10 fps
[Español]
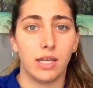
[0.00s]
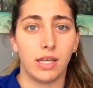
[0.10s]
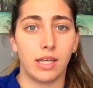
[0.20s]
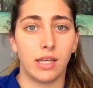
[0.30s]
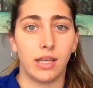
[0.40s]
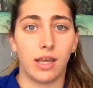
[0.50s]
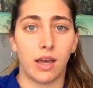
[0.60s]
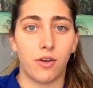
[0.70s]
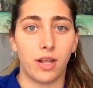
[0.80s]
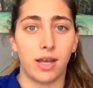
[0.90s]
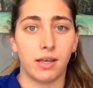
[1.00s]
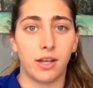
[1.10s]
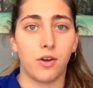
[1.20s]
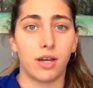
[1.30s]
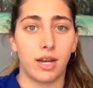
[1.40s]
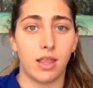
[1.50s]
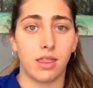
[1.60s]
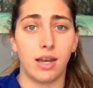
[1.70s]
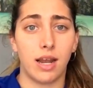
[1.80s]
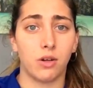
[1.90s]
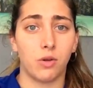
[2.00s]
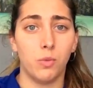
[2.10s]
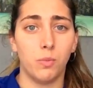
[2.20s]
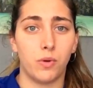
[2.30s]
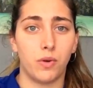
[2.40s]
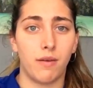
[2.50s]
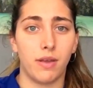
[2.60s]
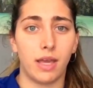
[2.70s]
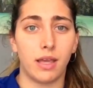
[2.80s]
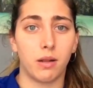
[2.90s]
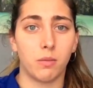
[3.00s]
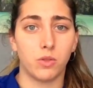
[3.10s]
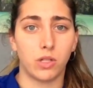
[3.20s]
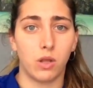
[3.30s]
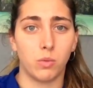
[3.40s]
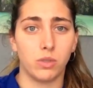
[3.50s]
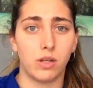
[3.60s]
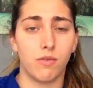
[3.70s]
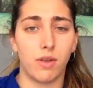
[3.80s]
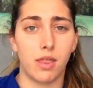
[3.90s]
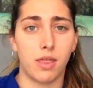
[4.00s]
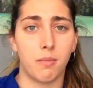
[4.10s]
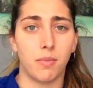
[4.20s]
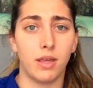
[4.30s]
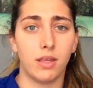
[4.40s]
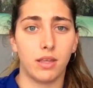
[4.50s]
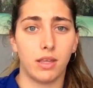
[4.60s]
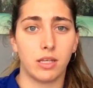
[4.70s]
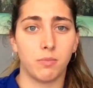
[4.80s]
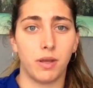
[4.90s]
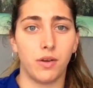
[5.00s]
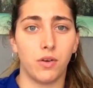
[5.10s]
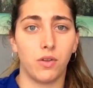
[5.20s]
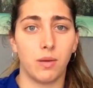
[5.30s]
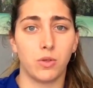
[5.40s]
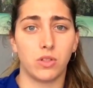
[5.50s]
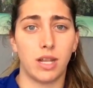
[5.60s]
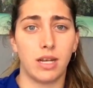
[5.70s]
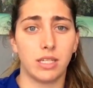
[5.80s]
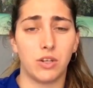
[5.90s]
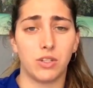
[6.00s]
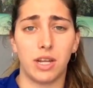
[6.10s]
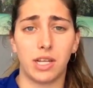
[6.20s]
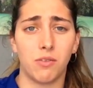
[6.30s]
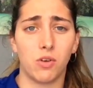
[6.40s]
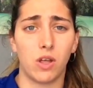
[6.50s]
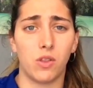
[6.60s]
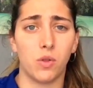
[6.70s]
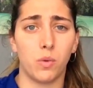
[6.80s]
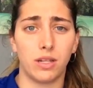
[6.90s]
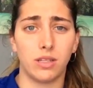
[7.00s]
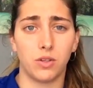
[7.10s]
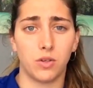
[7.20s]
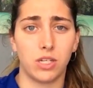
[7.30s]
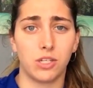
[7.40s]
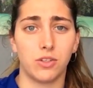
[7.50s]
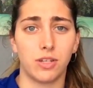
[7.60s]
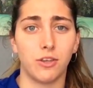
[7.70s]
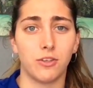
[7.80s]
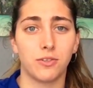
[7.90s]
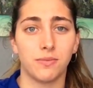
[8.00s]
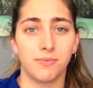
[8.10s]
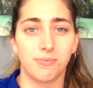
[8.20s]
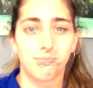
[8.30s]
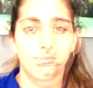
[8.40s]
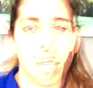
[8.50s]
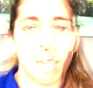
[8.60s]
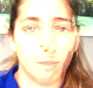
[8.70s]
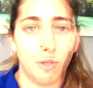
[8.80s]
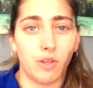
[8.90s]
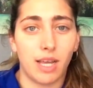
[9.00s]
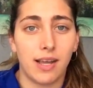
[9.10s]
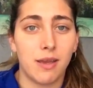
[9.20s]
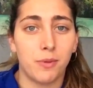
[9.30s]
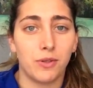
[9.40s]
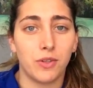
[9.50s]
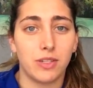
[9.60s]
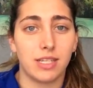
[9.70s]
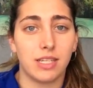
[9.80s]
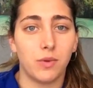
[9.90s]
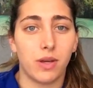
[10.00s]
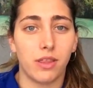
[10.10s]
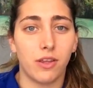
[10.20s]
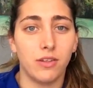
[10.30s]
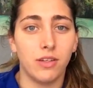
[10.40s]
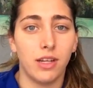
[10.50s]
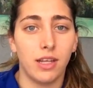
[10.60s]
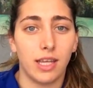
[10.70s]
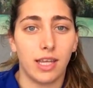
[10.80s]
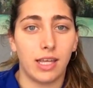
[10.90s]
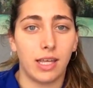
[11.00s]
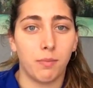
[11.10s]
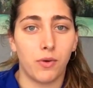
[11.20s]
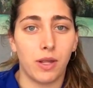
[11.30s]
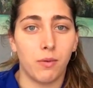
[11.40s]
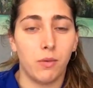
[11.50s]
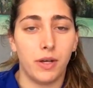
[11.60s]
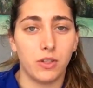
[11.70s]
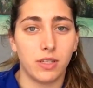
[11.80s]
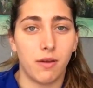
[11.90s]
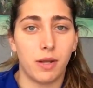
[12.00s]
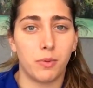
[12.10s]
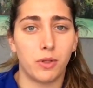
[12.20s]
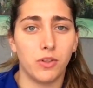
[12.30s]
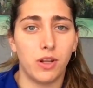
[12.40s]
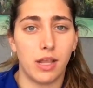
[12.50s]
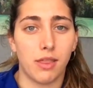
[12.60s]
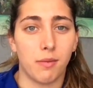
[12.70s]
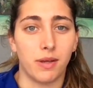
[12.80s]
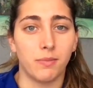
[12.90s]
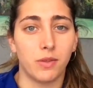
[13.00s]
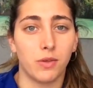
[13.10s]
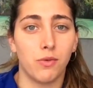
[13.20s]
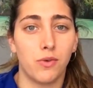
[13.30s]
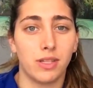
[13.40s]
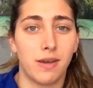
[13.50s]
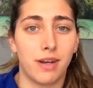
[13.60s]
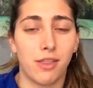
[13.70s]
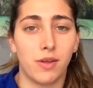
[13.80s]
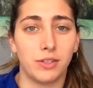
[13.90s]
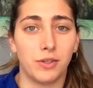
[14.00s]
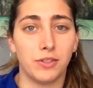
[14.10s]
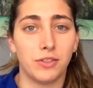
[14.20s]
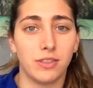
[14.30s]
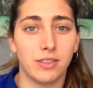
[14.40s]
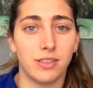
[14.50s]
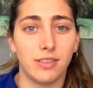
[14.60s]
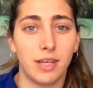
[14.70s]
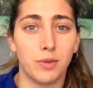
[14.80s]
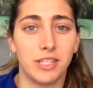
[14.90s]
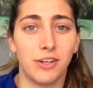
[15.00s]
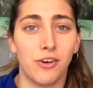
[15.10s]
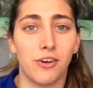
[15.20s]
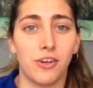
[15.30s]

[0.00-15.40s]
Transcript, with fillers: Y ahora quiero agradecer al club por haber demostrado mucha confianza en mí y espero demostrarles que nos han equivocado durante todos estos años. Espero que acabe pronto esta situación y poder volveros a ver pronto en Lezama. Un fuerte abrazo a todos. Euchi